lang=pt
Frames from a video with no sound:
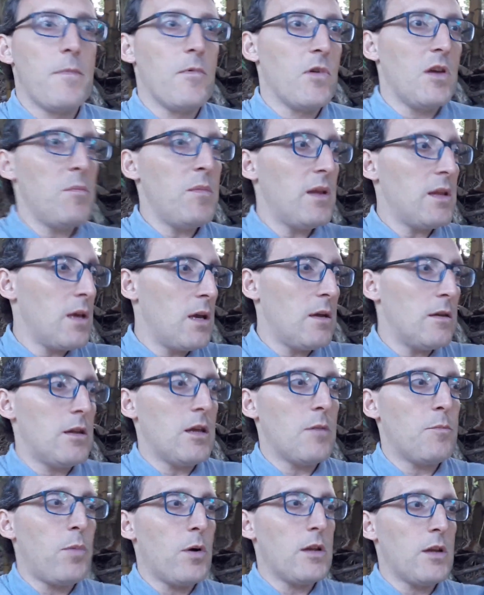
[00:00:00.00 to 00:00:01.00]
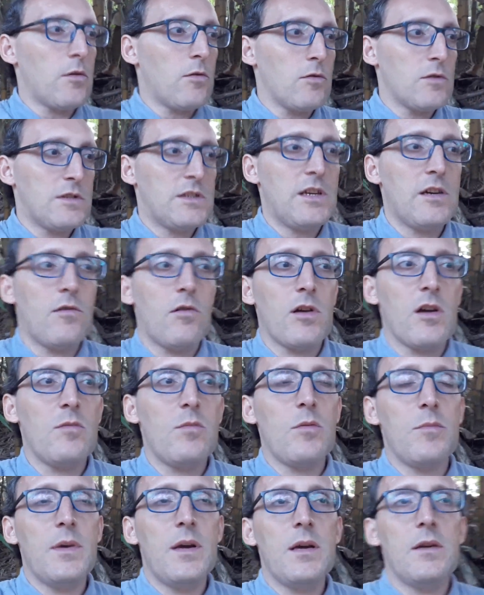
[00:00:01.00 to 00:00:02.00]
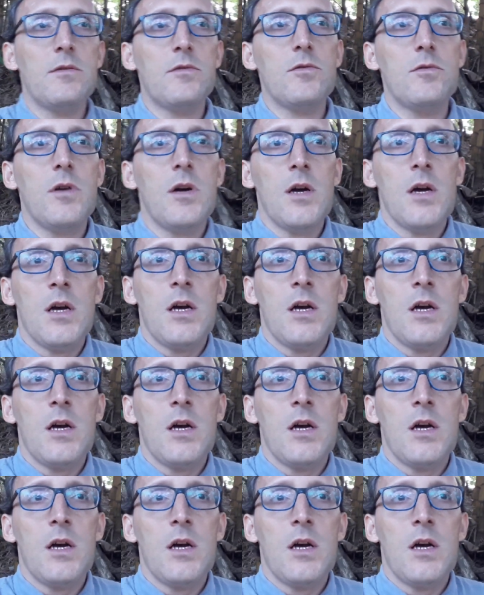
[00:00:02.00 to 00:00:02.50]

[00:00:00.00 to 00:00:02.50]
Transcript: iminente que pode acontecer a qualquer momento.